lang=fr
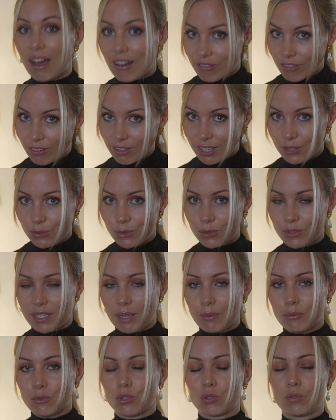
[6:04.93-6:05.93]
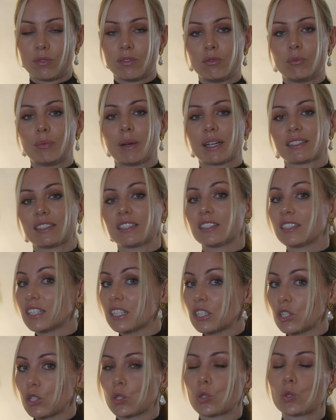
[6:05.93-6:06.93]
avant la deuxième que je vous partage
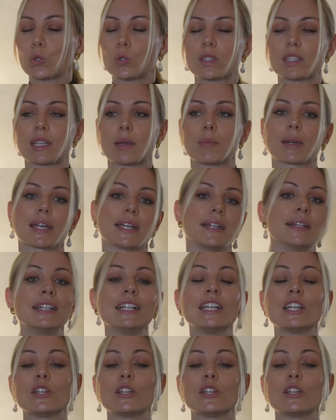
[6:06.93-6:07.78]
juste après.